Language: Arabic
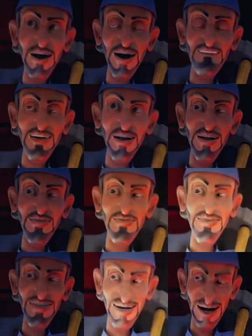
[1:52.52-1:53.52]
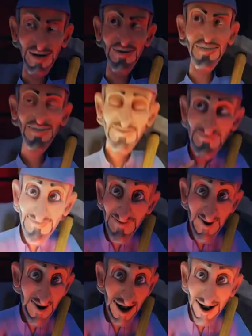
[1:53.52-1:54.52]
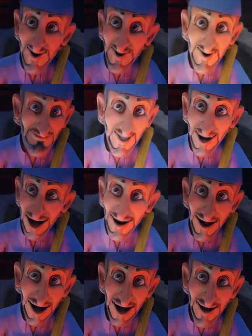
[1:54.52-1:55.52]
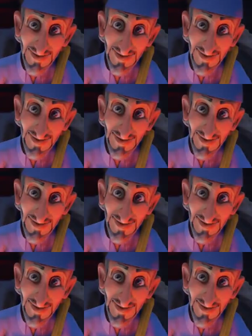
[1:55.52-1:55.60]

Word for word: نفر يجي كل مشكلة